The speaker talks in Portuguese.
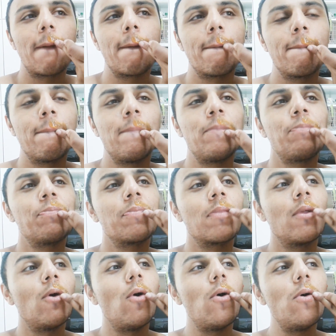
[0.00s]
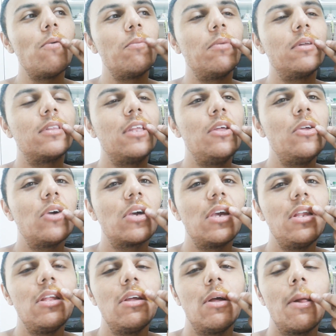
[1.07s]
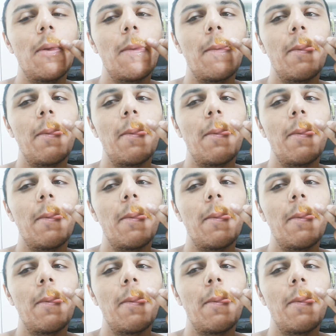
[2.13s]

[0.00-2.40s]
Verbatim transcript: Tá comendo a cera? Oba, tem aquele.